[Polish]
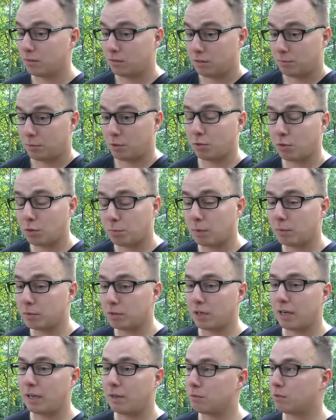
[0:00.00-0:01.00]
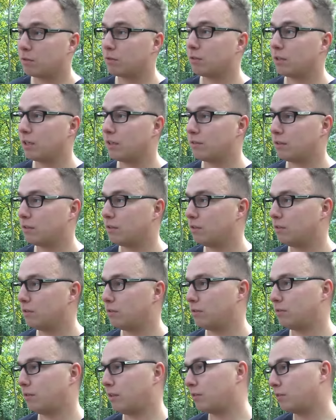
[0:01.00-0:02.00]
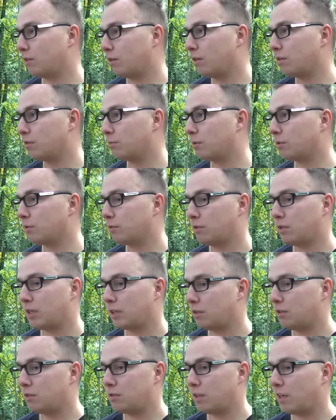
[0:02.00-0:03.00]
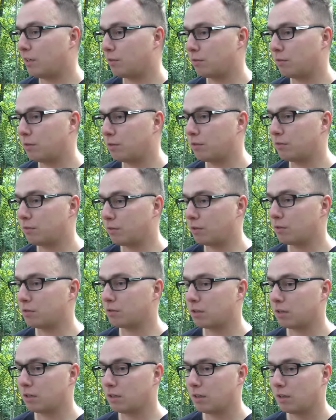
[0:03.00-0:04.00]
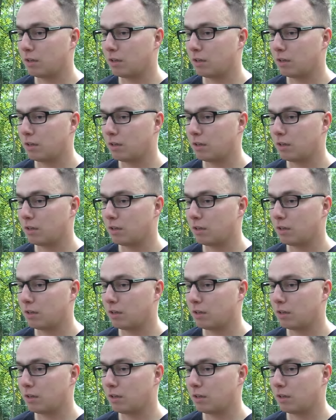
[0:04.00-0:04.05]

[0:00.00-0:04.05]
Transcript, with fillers: Z początku pomyślałem, że to jest jakiś zaskroniec bądź jakiś niejadowity wąż.